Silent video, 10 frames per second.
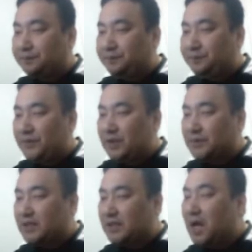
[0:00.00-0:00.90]
그러면
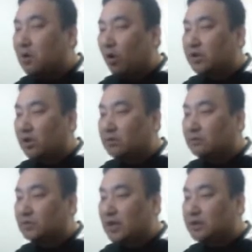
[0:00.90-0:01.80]
이제 원격
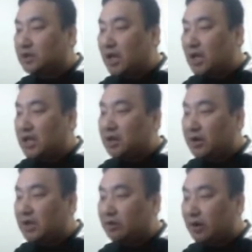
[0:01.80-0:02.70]
근무를 했을 때
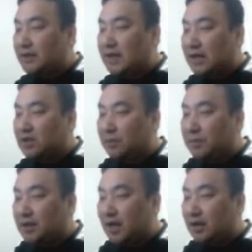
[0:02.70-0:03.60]
이러이러한 장점이
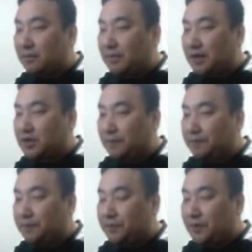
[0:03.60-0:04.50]
있다 이런 말이죠.
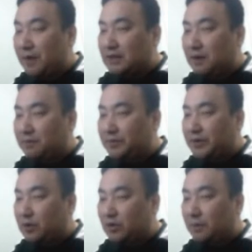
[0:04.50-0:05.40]
마지막 부분에
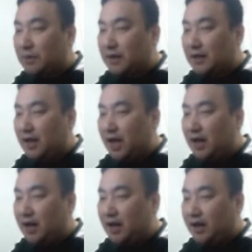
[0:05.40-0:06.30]
또 그런 말 하네.
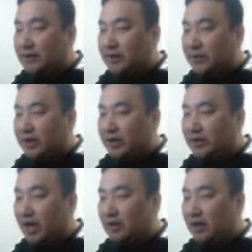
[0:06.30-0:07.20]
It's clear
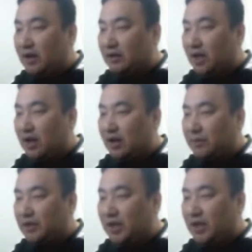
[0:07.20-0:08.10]
that
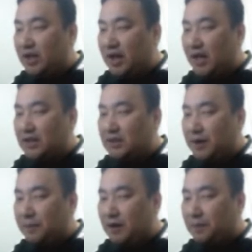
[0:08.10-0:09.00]
telecommuting is very
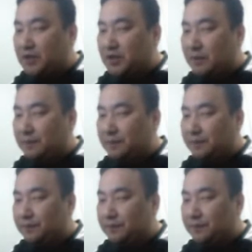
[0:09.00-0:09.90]
beneficial.
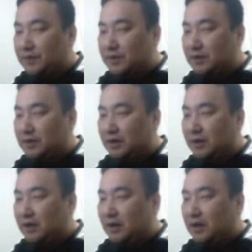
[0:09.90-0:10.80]
그래서
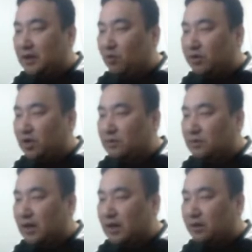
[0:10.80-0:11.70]
원격
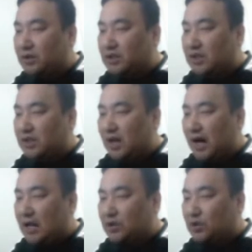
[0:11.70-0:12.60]
근무라는 것이
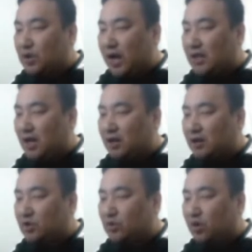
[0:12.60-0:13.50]
아주 혜택을
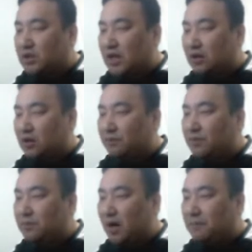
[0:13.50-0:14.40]
주는 것이라는 건
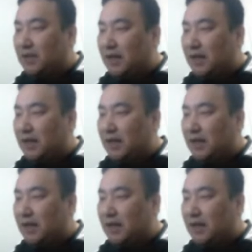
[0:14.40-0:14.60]
분명합니다.